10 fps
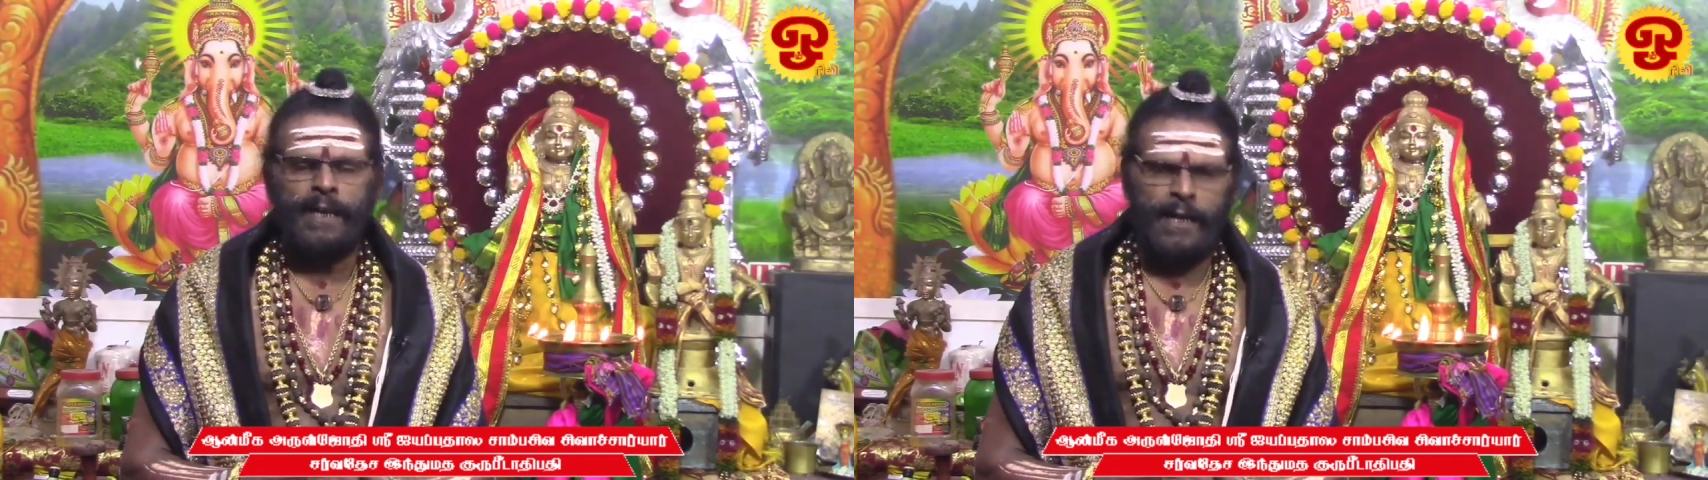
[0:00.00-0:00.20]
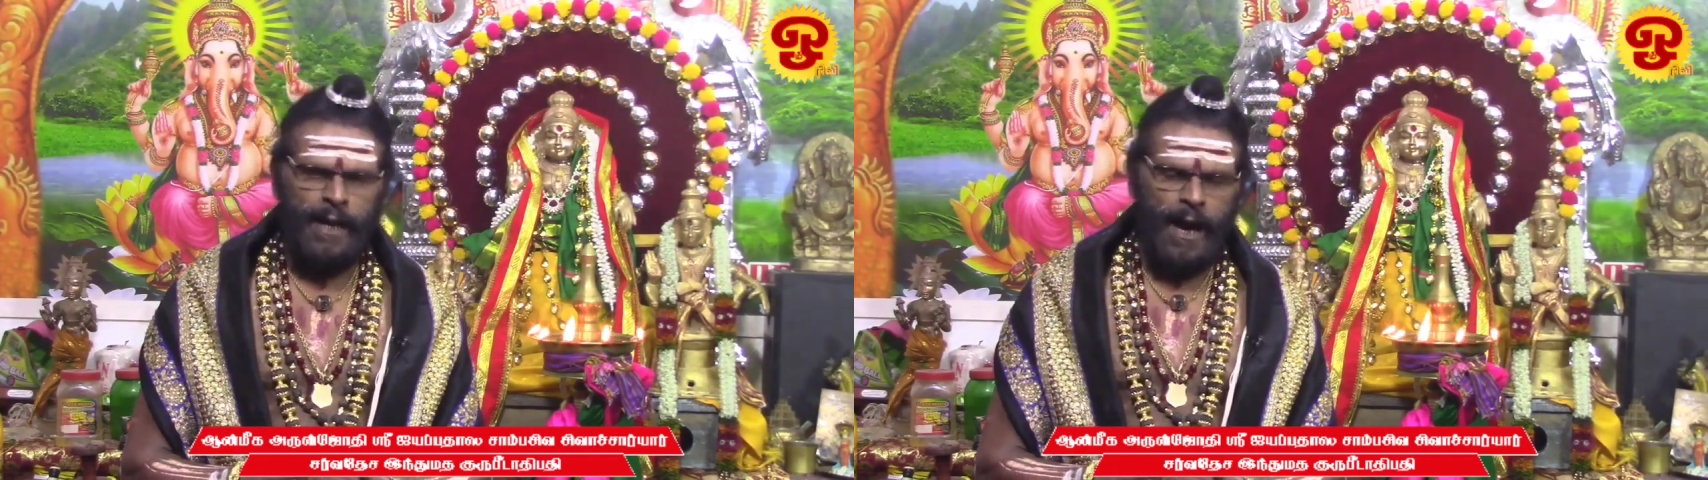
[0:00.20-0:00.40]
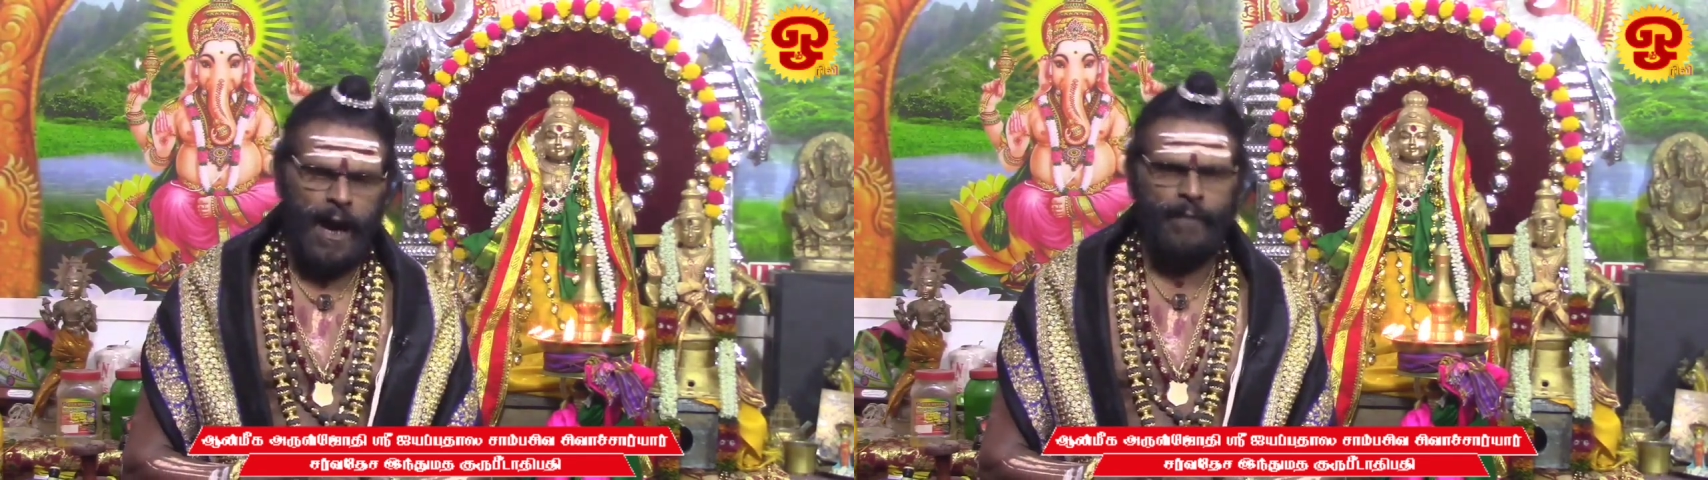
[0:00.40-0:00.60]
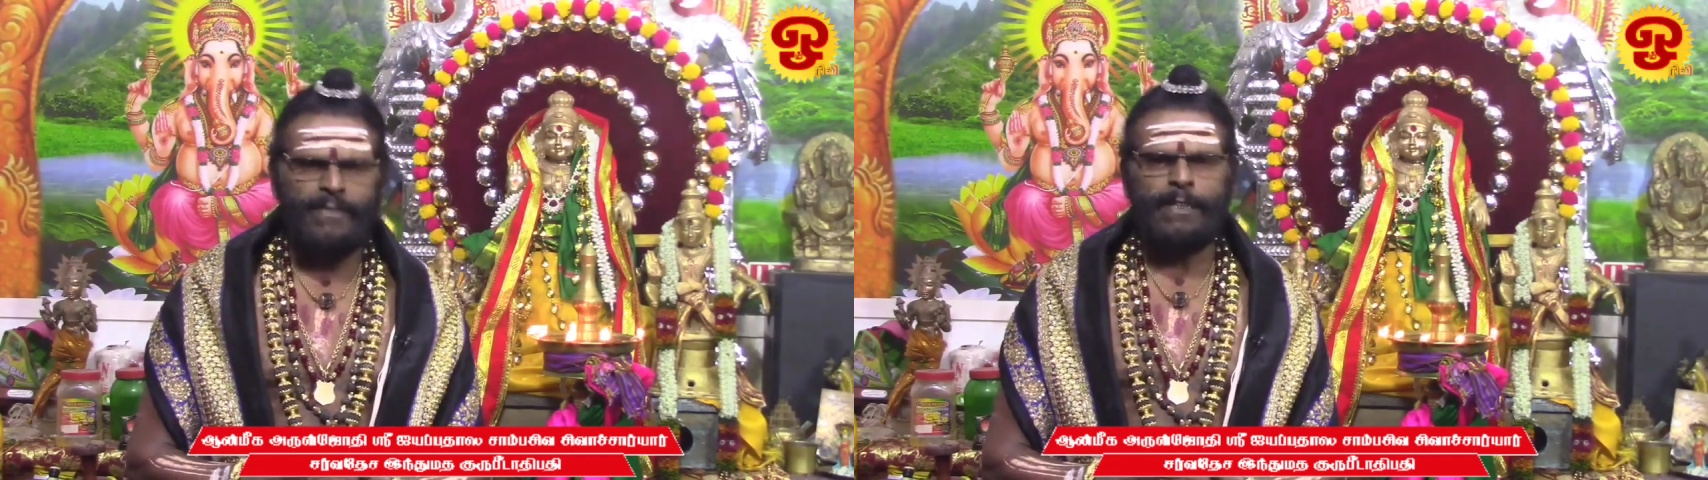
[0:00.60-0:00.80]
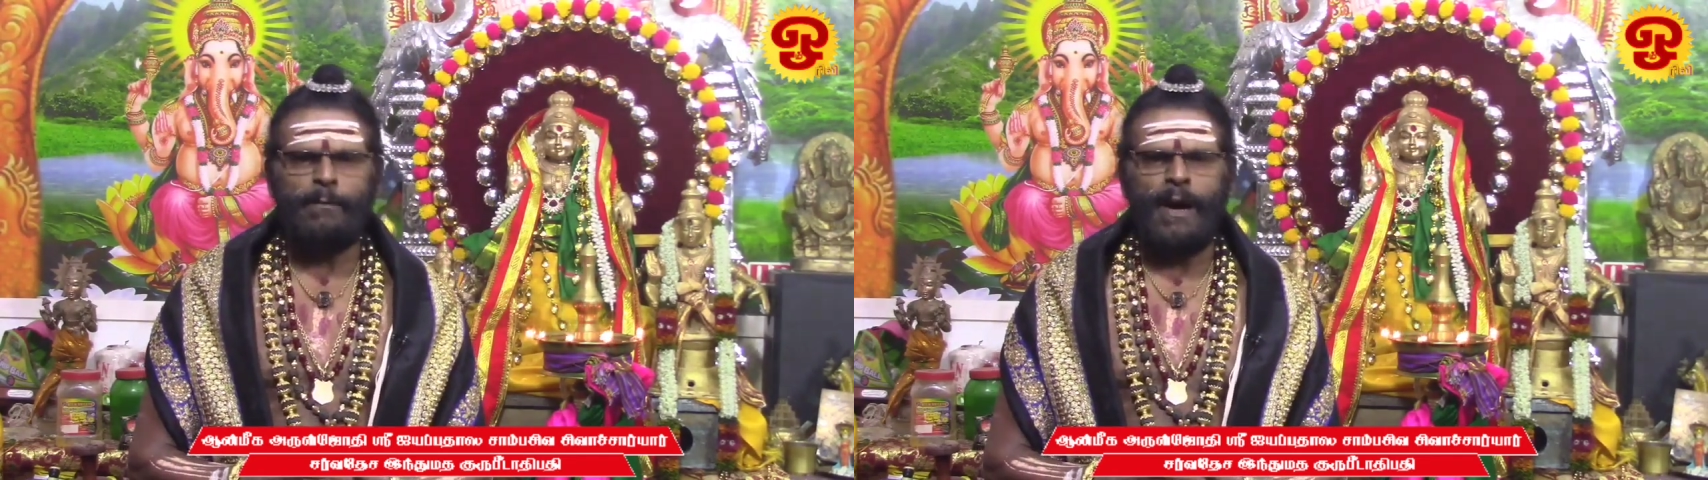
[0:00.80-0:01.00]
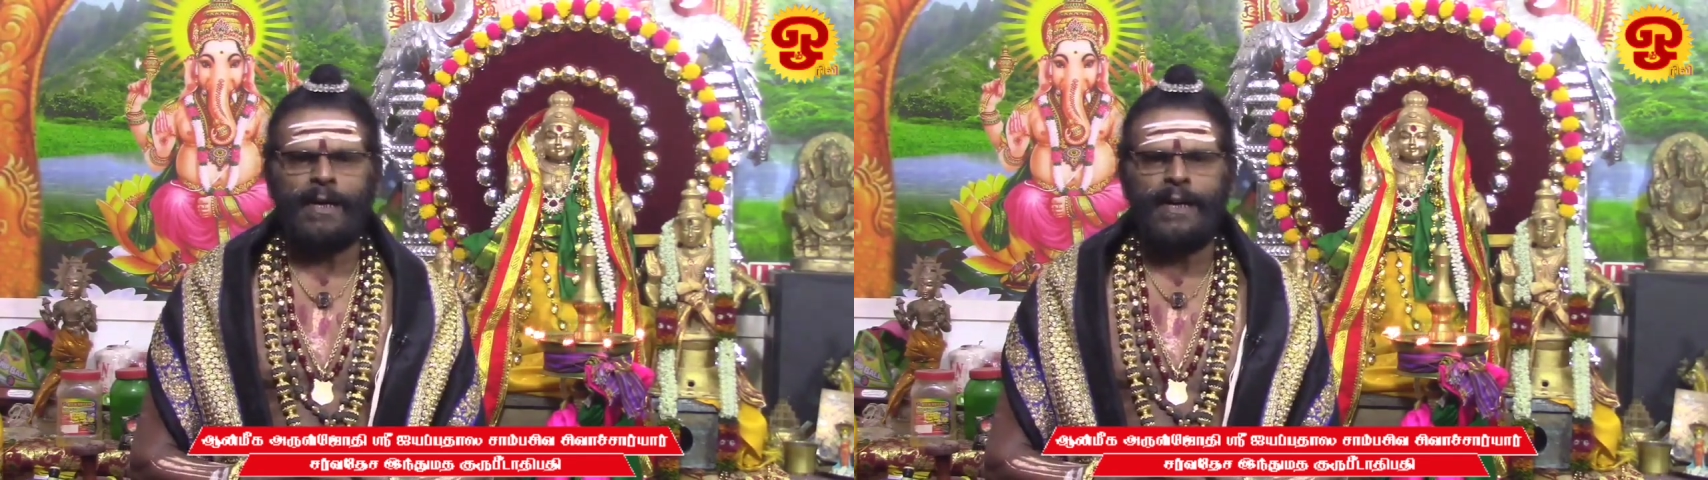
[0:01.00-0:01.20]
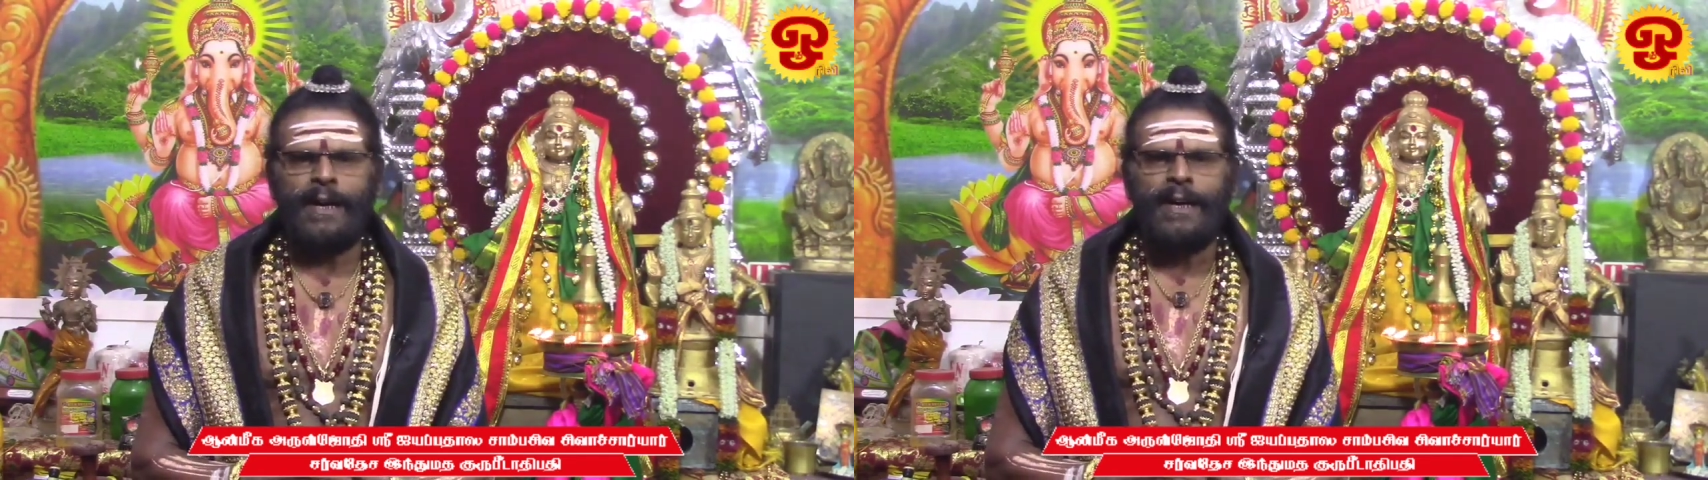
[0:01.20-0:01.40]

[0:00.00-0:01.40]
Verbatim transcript: எல்லா விதமான